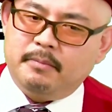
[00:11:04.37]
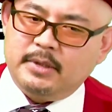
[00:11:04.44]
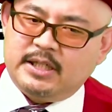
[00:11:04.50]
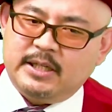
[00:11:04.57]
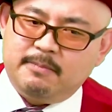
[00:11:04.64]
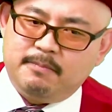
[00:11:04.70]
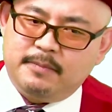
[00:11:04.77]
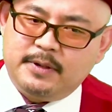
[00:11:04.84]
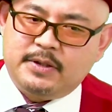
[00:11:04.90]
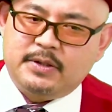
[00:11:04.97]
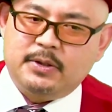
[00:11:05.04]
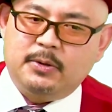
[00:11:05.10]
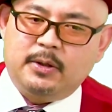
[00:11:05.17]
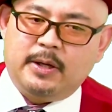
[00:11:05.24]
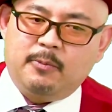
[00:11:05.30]
人
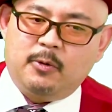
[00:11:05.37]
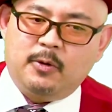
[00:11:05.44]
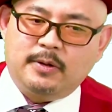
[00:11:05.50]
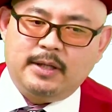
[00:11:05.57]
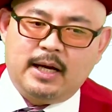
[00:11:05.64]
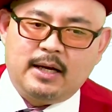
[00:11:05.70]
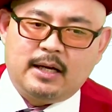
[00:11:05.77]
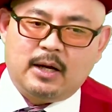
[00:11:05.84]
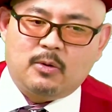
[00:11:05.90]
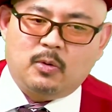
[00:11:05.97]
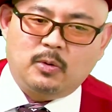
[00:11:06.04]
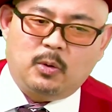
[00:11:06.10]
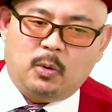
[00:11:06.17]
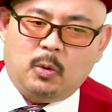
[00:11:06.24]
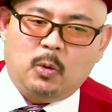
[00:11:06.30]
物よりもなんか
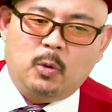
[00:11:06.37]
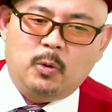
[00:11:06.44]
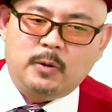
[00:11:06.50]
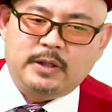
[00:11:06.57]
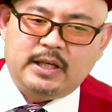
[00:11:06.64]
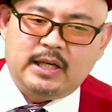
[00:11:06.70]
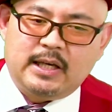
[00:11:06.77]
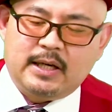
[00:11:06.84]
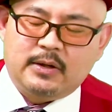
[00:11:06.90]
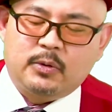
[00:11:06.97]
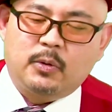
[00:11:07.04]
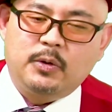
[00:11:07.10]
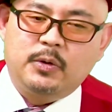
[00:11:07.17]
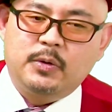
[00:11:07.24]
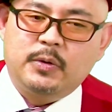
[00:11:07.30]
この大きい
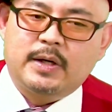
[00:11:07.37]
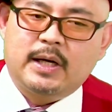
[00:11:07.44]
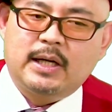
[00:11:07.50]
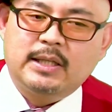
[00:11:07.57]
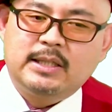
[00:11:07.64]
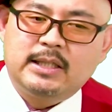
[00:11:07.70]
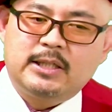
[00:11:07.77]
という感